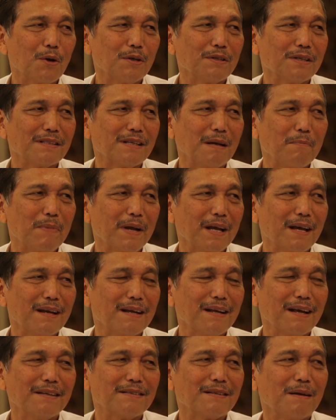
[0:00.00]
sinkron saya
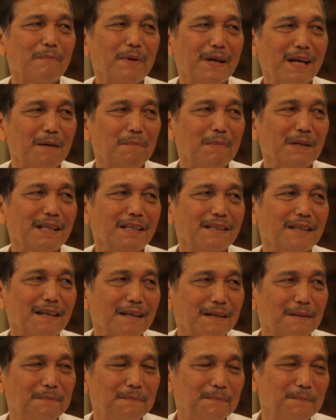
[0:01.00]
sampaikan dengan sampaikan Pak
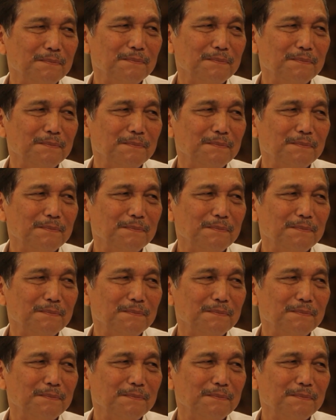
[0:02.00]
Teten?